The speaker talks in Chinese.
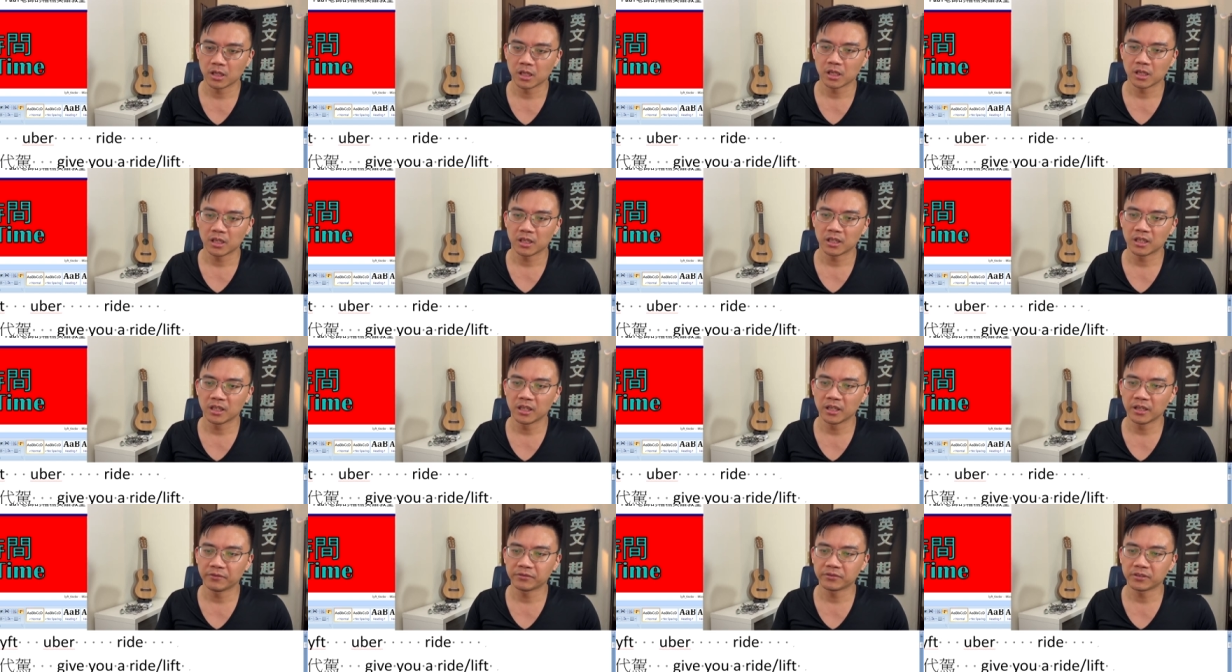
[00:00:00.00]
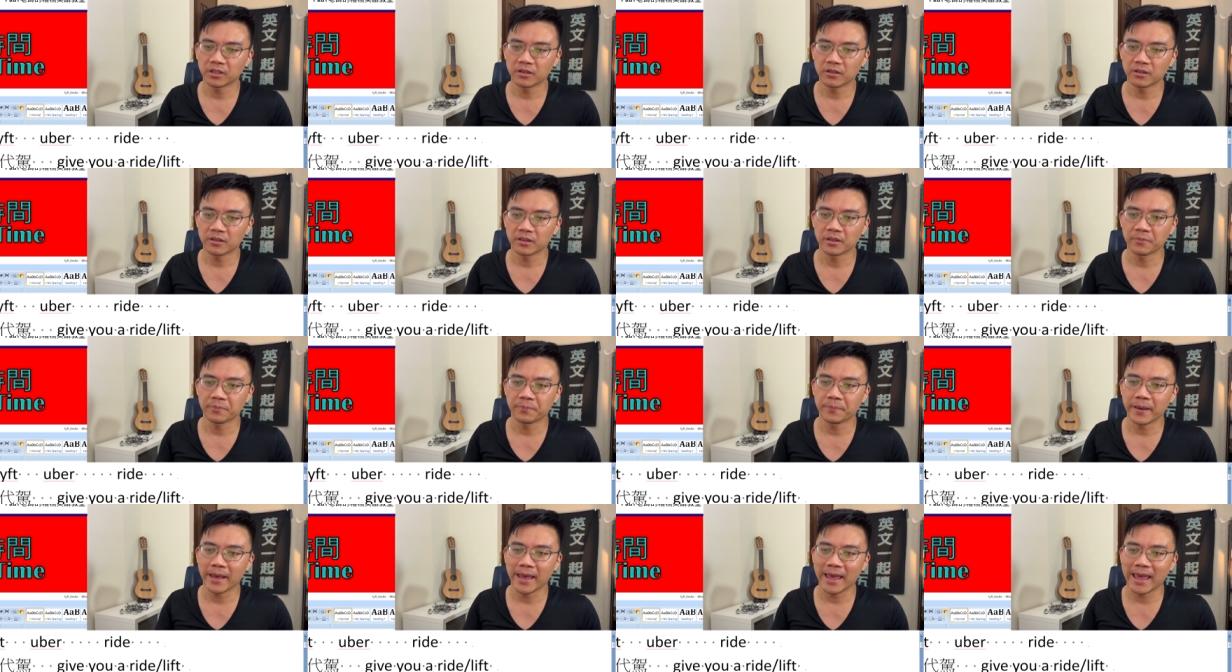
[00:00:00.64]
lift the
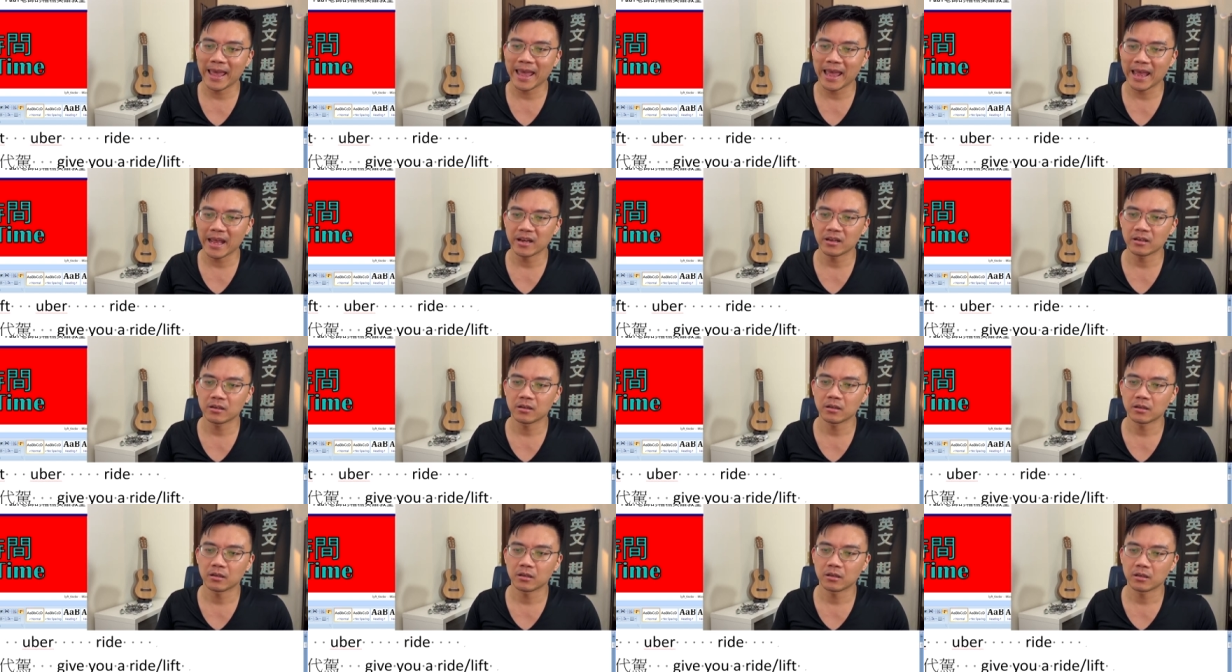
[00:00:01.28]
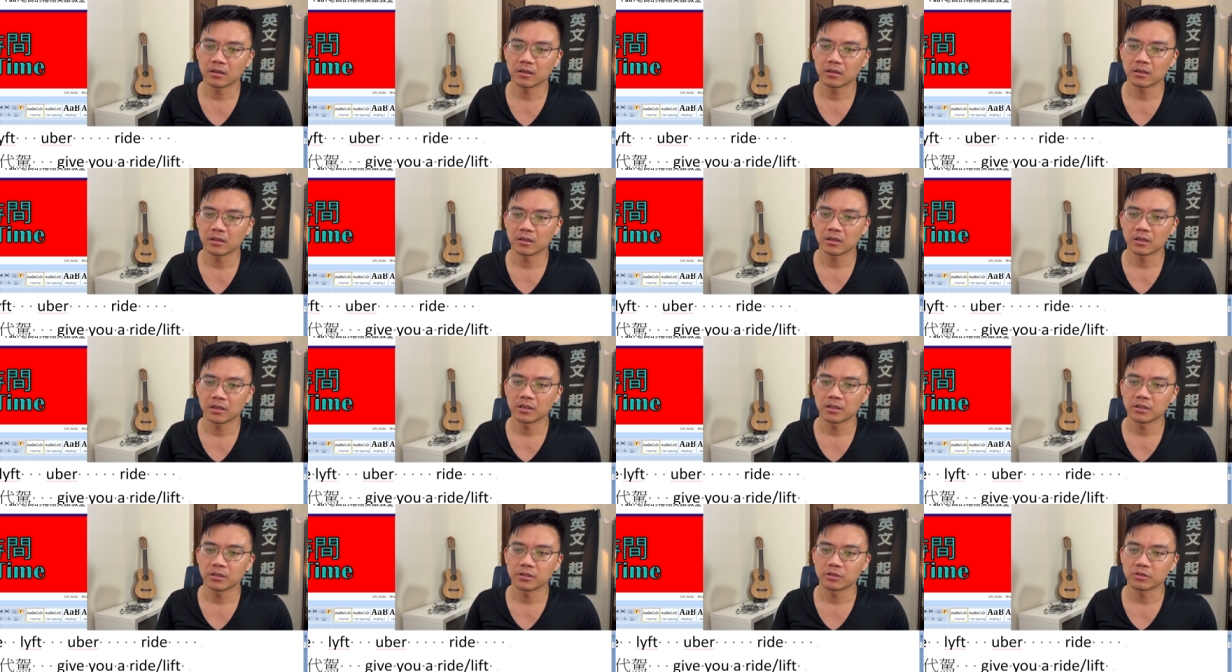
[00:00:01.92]
ban，
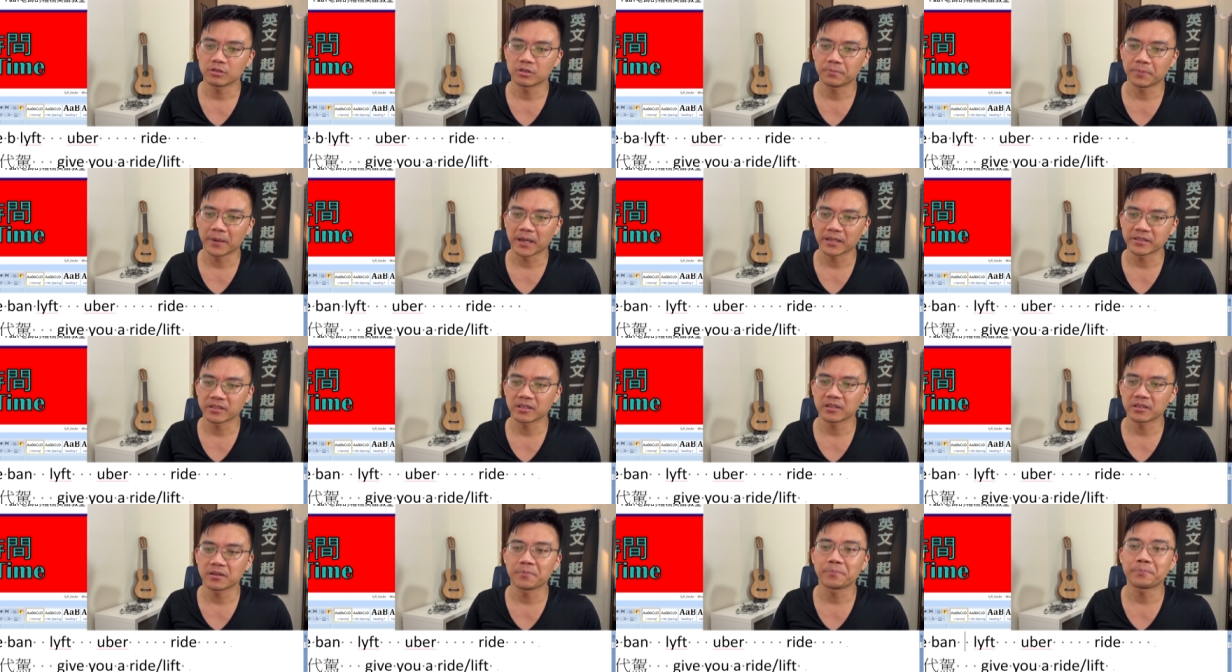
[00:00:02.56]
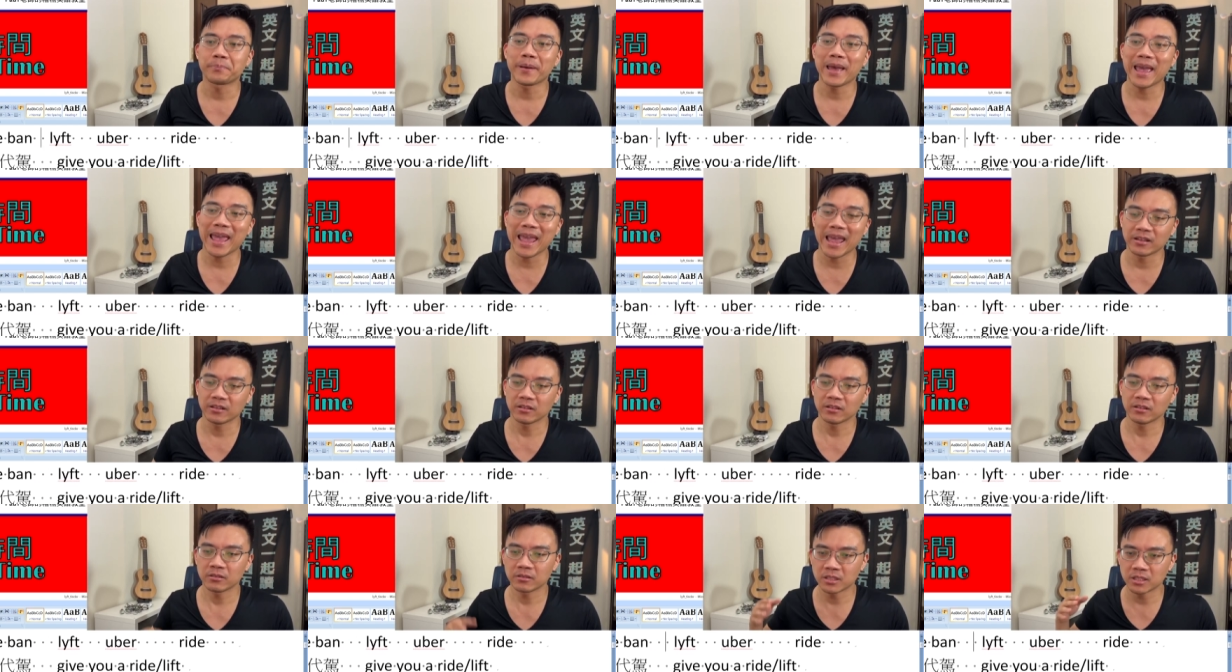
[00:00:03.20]
就是把这个 ban
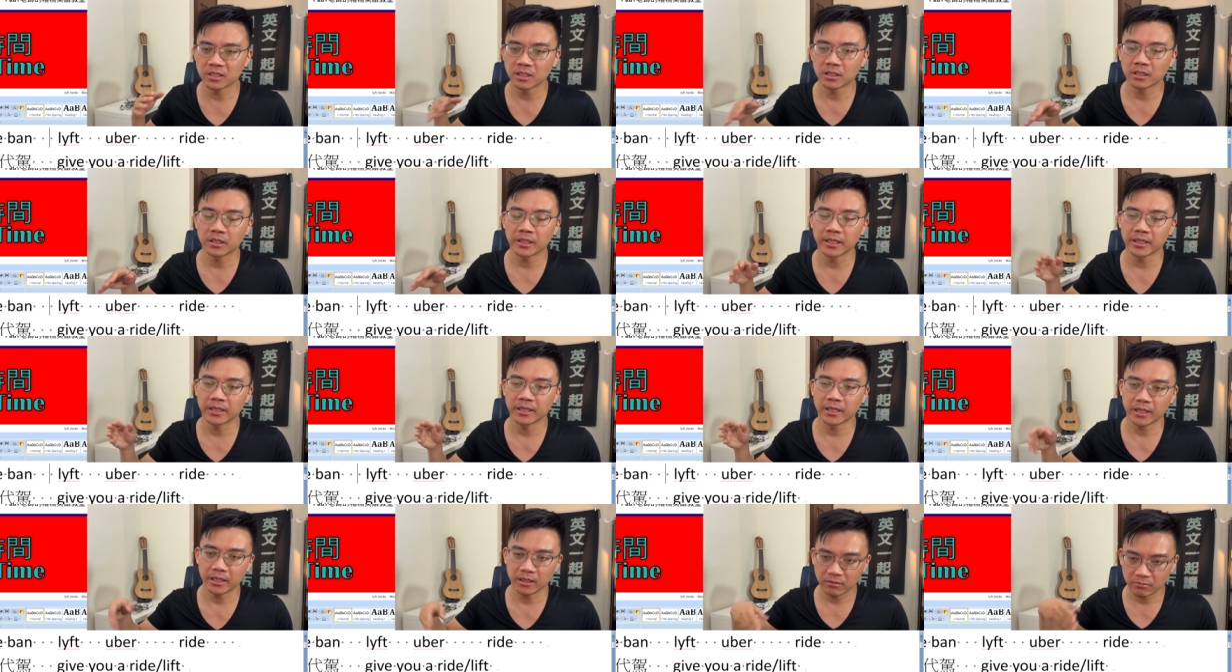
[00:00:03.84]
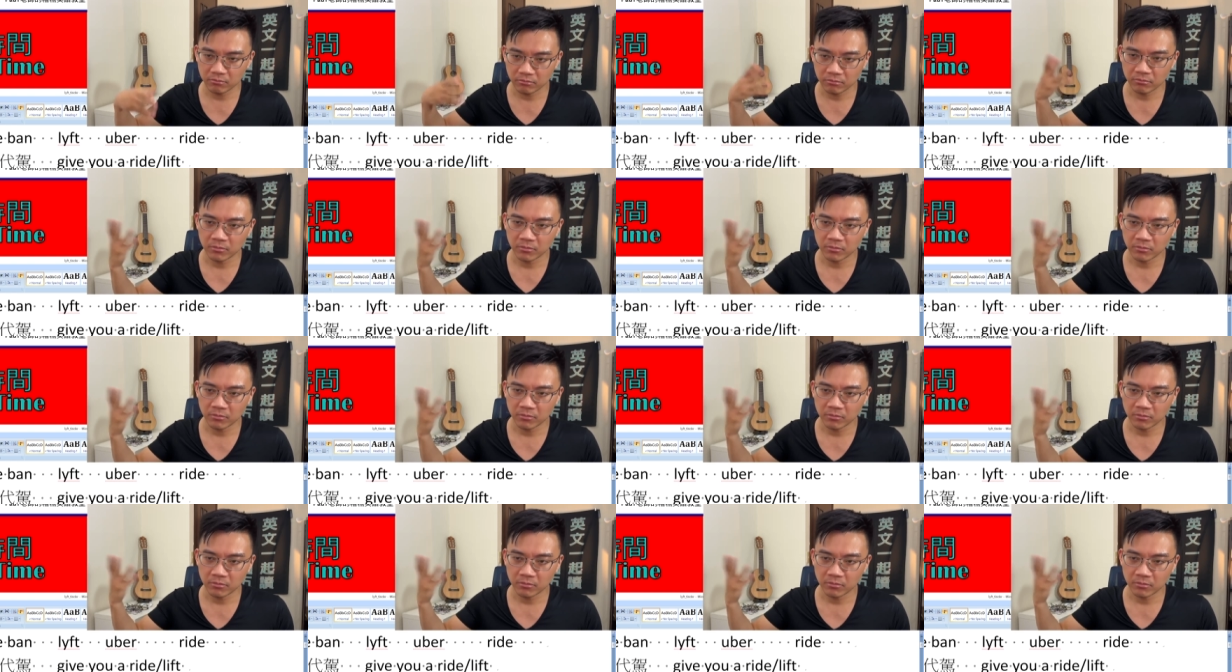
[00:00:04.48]
禁令给。